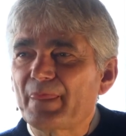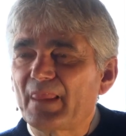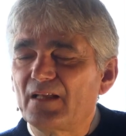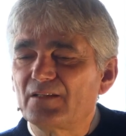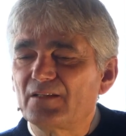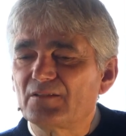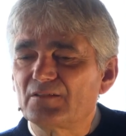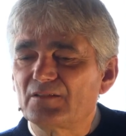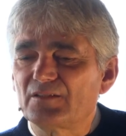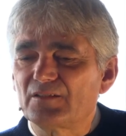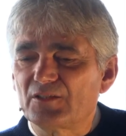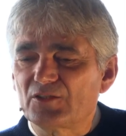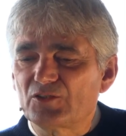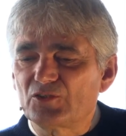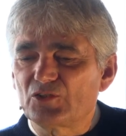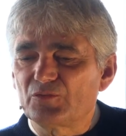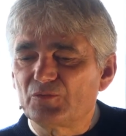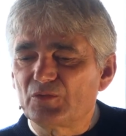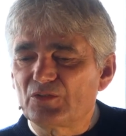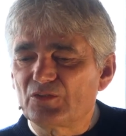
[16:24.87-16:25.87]
Also
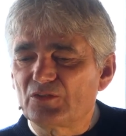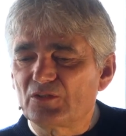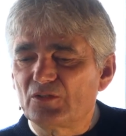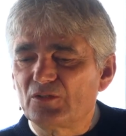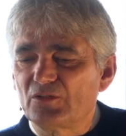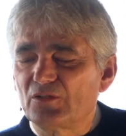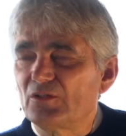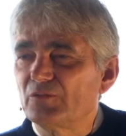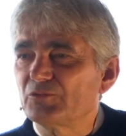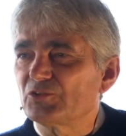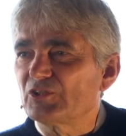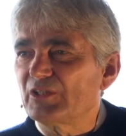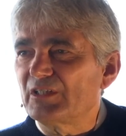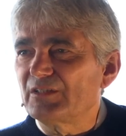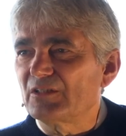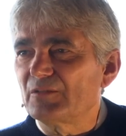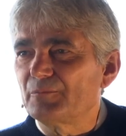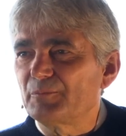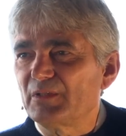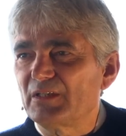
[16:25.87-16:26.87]
technisch wird sie auch auf
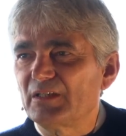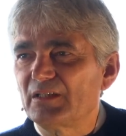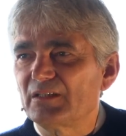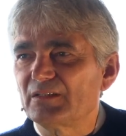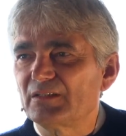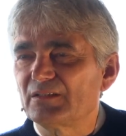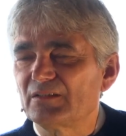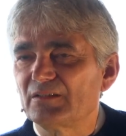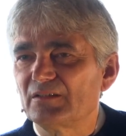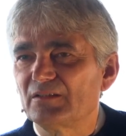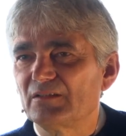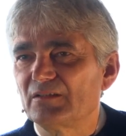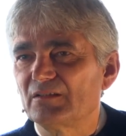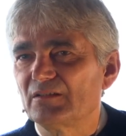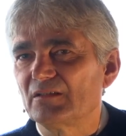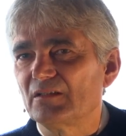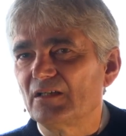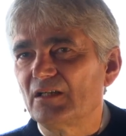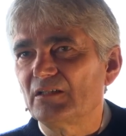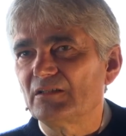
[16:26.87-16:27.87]
Stand gebracht. Äh,
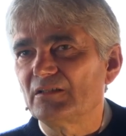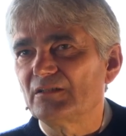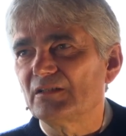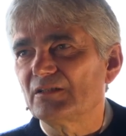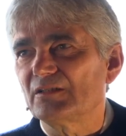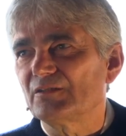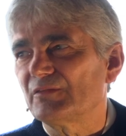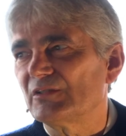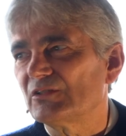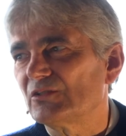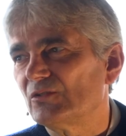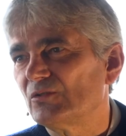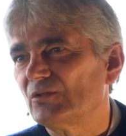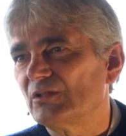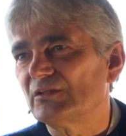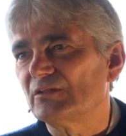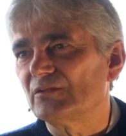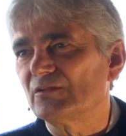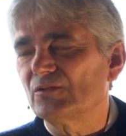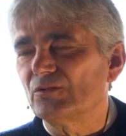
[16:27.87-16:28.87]
gerade das, was auch
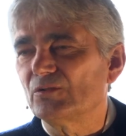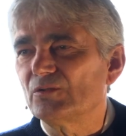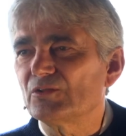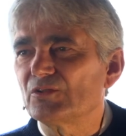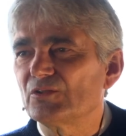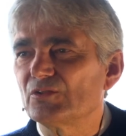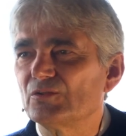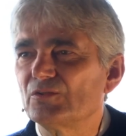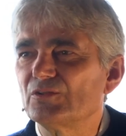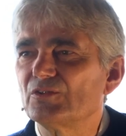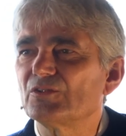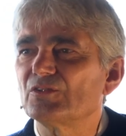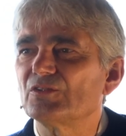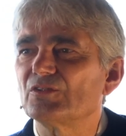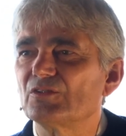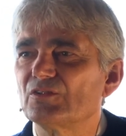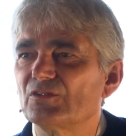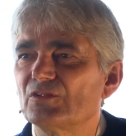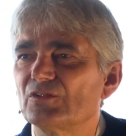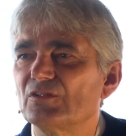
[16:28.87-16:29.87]
an
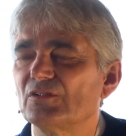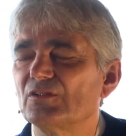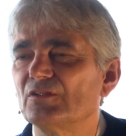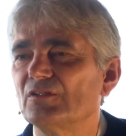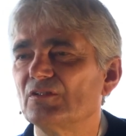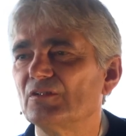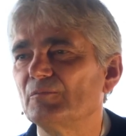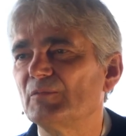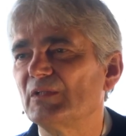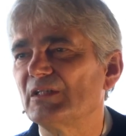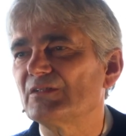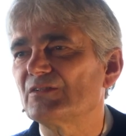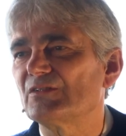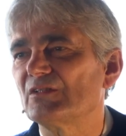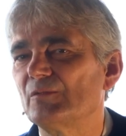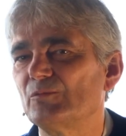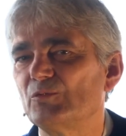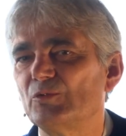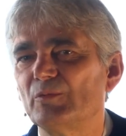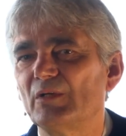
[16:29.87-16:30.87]

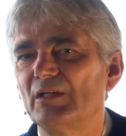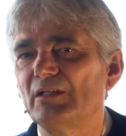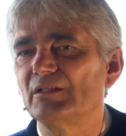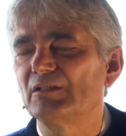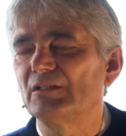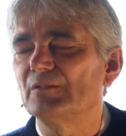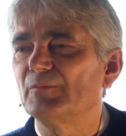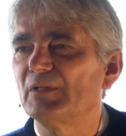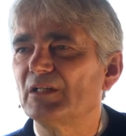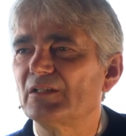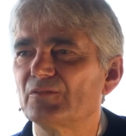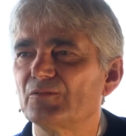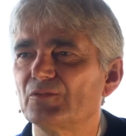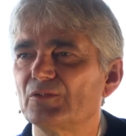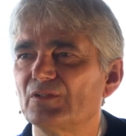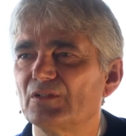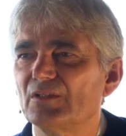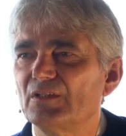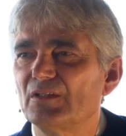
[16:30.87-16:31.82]
Korrosionsmaßnahmen äh, überall gemacht wird,